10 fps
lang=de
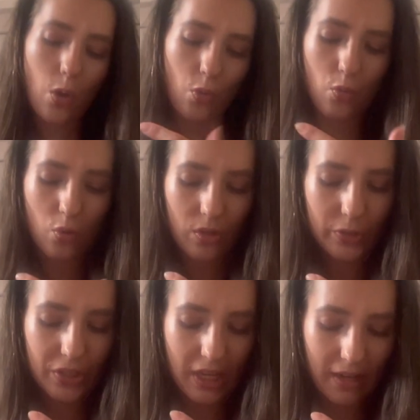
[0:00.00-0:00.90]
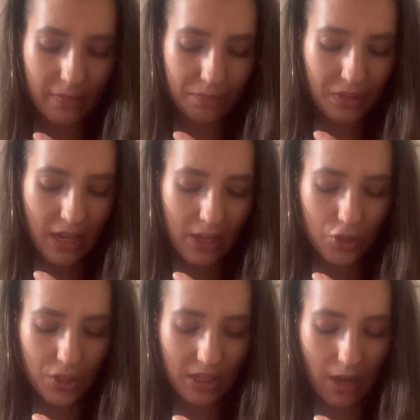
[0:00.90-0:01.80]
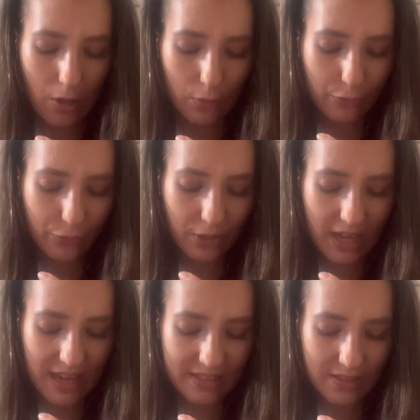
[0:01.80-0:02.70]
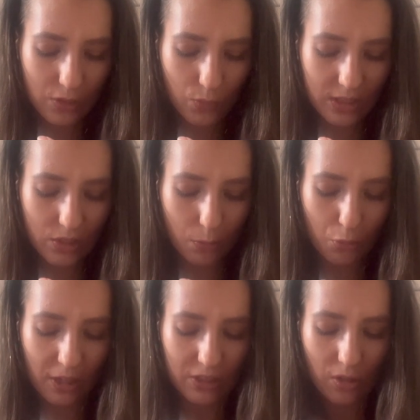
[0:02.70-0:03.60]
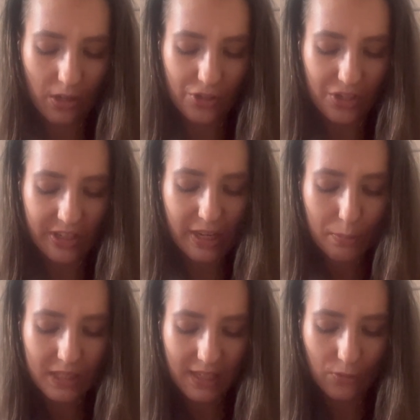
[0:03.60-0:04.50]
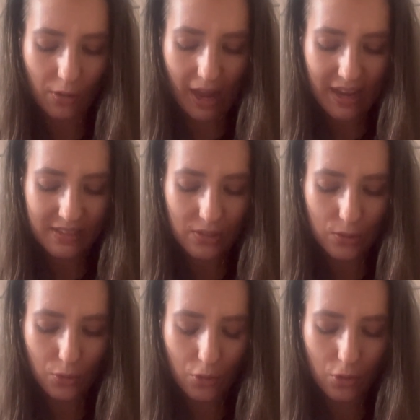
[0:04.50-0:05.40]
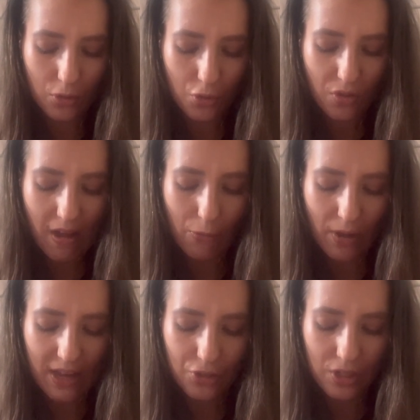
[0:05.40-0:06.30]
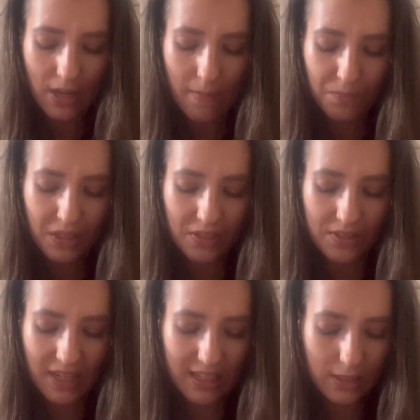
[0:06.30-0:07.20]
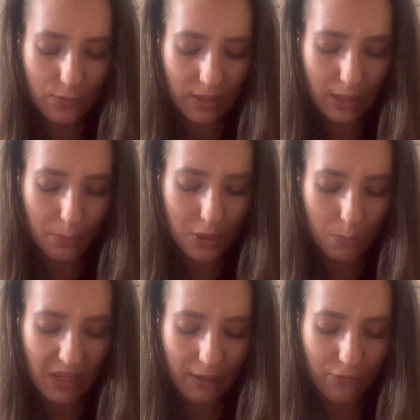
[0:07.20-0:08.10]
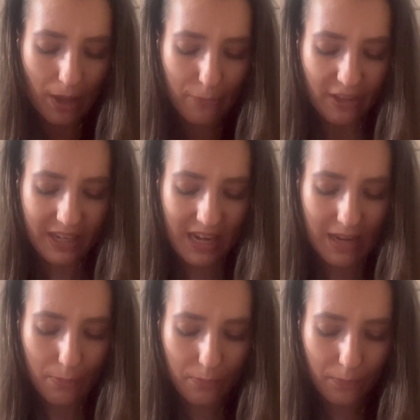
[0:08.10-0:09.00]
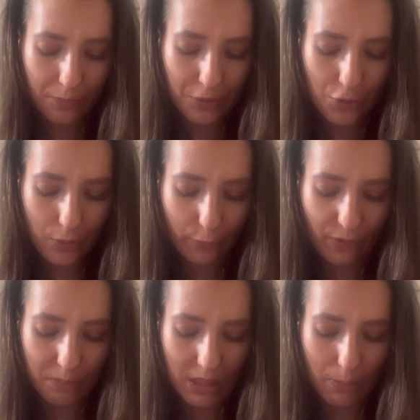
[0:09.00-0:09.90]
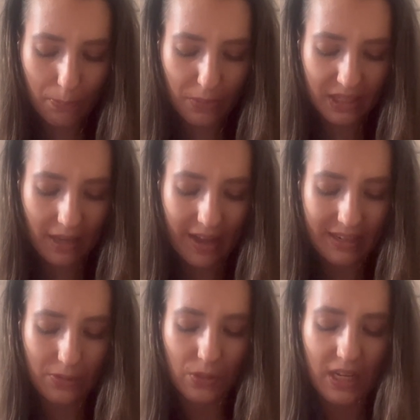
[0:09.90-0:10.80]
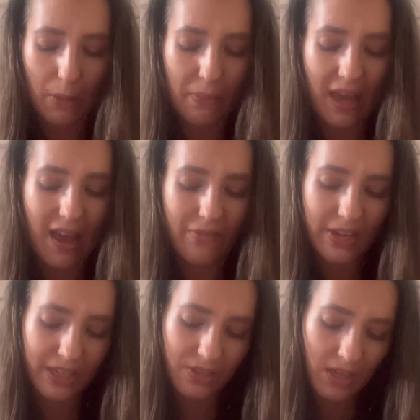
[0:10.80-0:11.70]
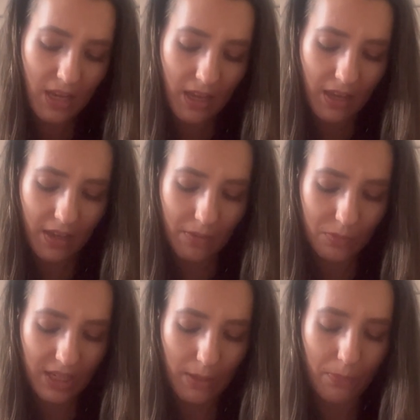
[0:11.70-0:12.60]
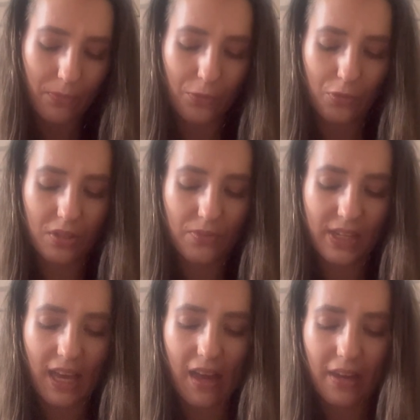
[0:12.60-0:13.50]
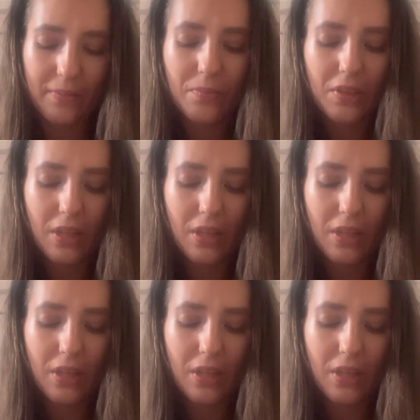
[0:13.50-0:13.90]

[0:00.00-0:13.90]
Und ähm, steht drauf Essence Sweet Surprise Color Changing Lipstick 01 Sugar Rush Stains the Lips Pink, farbverändernder Lippenstift, färbt die Lippen pink ein. Also je nach pH-Wert ähm, der Lippen und ist vegan.